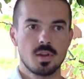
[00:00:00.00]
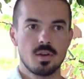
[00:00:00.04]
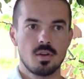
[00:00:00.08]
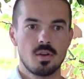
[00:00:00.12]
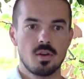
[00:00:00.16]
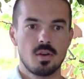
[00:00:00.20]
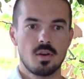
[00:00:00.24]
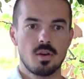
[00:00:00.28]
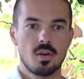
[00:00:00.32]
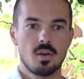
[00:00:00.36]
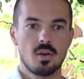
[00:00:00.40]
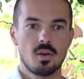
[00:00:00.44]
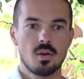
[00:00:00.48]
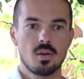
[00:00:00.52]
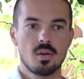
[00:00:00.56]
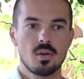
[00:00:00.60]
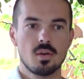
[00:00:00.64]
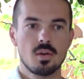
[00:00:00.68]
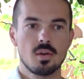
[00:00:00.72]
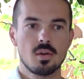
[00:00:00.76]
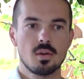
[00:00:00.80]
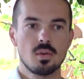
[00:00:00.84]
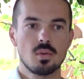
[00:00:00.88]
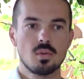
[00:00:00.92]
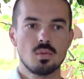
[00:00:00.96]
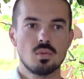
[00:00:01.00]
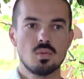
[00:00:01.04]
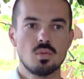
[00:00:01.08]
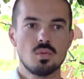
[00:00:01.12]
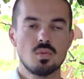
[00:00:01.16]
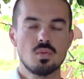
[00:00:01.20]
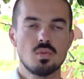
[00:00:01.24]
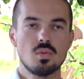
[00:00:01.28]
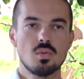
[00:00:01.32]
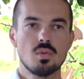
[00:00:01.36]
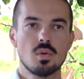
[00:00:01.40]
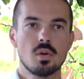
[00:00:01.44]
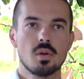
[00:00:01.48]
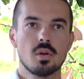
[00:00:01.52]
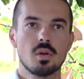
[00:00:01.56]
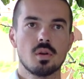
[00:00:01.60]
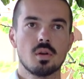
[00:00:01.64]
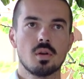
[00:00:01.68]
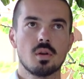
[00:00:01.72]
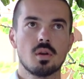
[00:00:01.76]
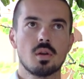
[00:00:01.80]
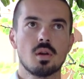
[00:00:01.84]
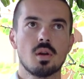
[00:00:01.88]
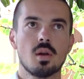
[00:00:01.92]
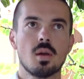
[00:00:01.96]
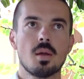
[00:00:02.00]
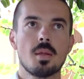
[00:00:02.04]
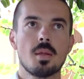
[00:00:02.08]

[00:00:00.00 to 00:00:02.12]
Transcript: euh, où euh,